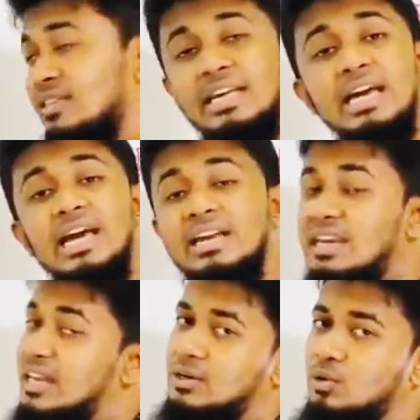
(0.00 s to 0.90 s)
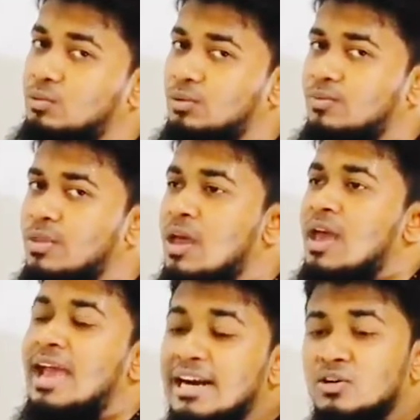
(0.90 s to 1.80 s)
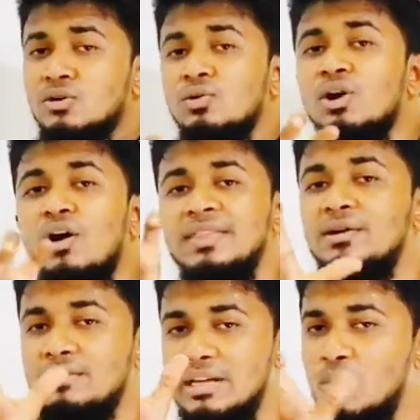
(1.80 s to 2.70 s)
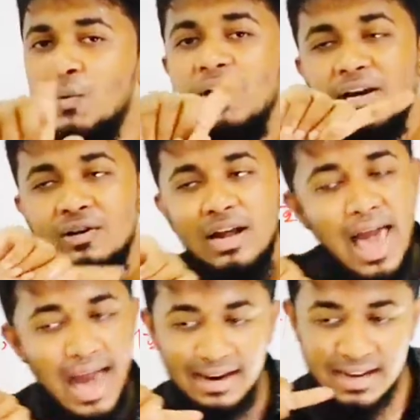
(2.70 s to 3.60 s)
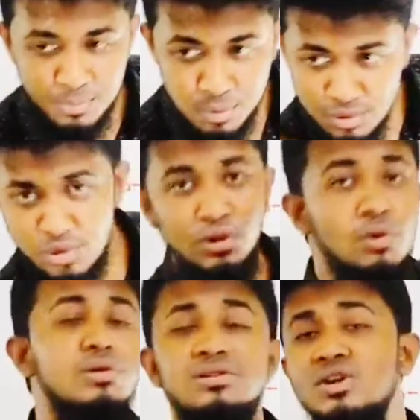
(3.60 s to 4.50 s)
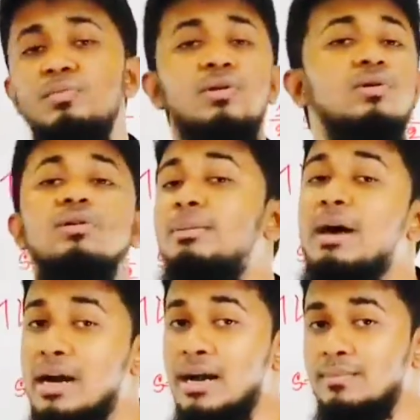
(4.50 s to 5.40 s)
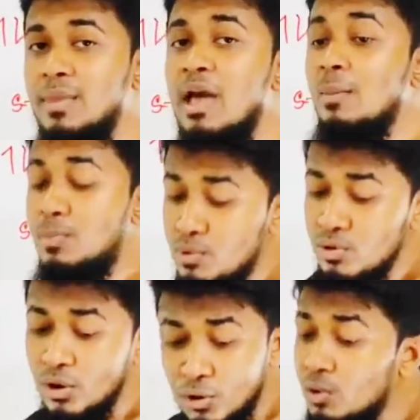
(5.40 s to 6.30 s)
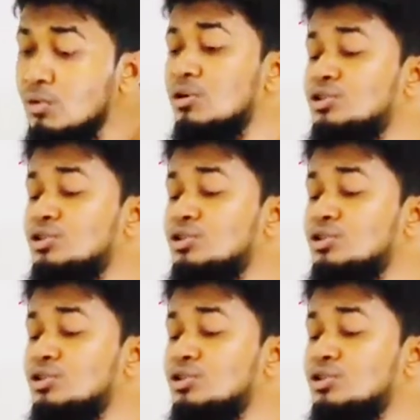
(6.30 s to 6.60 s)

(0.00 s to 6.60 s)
দিয়ে ইন্ডিকেট করব ইলেকট্রন ঘুরে অর্ধেক অর্ধেক কোনো ইলেকট্রন একটা পূর্ণ ঘূর্ণন সম্পন্ন করতে পারে না পূর্ণ ঘূর্ণন